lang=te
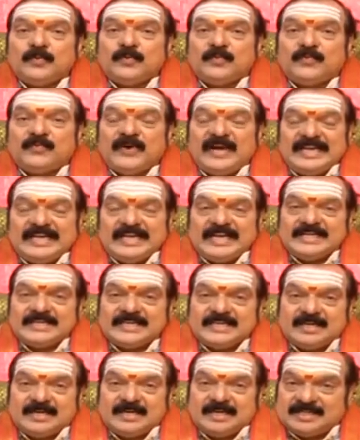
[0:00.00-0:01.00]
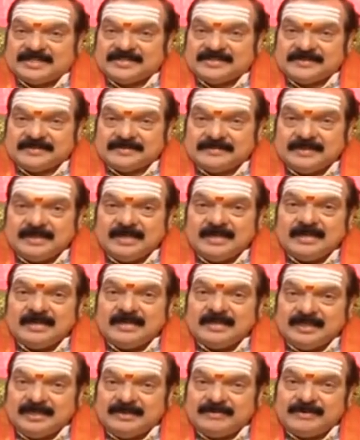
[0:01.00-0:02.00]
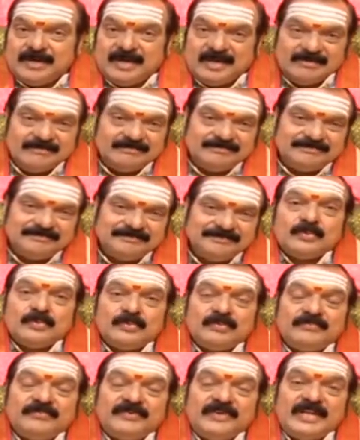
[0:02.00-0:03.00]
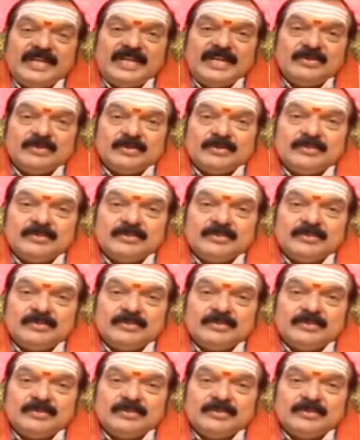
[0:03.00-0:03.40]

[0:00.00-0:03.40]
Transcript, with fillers: వైలెట్ కలర్స్ ఈ వారం వీళ్ళు